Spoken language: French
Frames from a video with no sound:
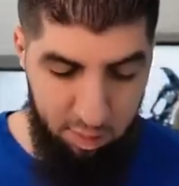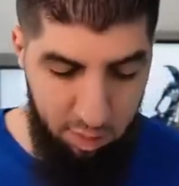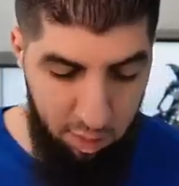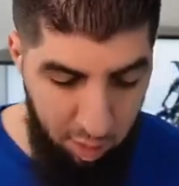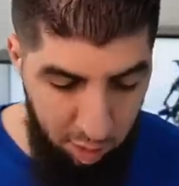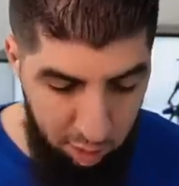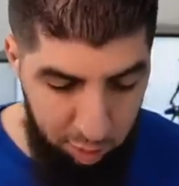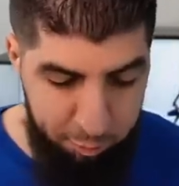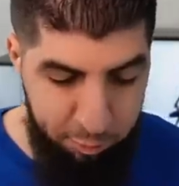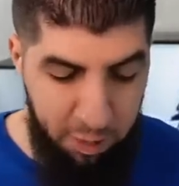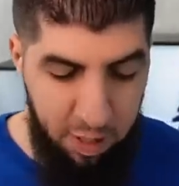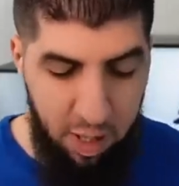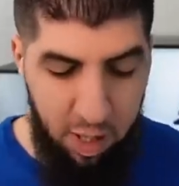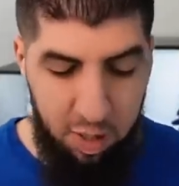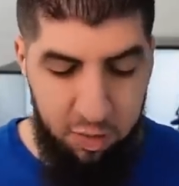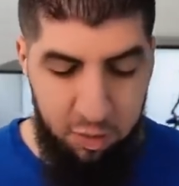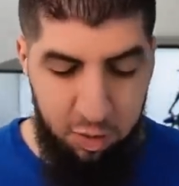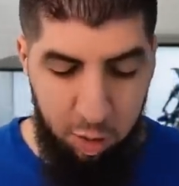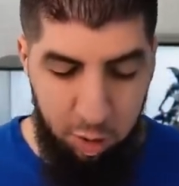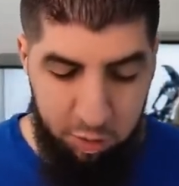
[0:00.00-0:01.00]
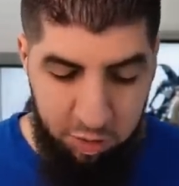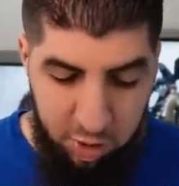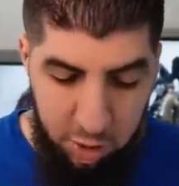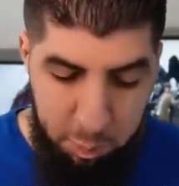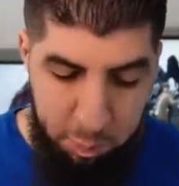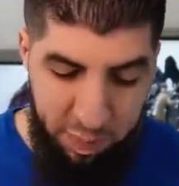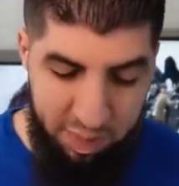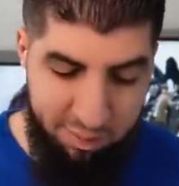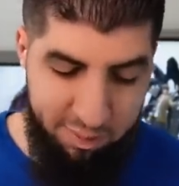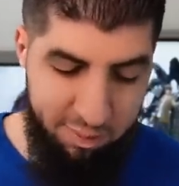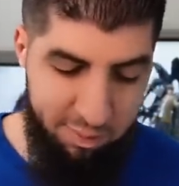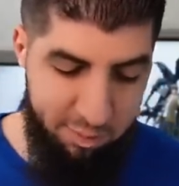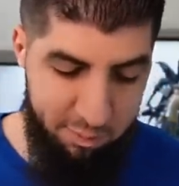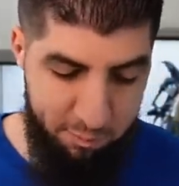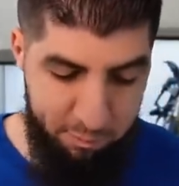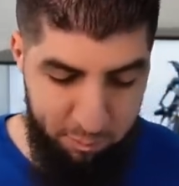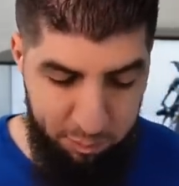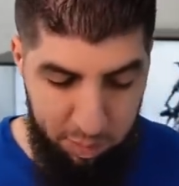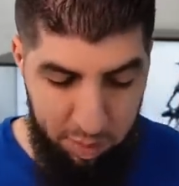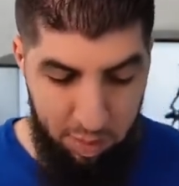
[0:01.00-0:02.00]
Enfin, Rising Rush qui passe.
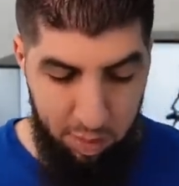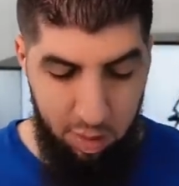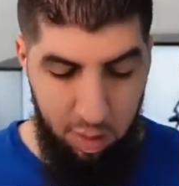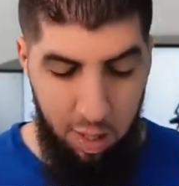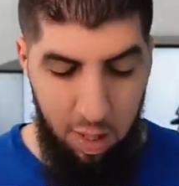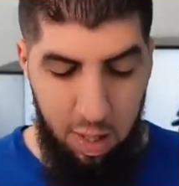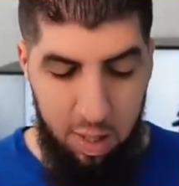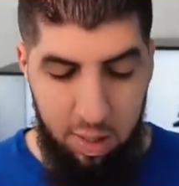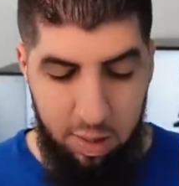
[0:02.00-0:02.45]
Allez,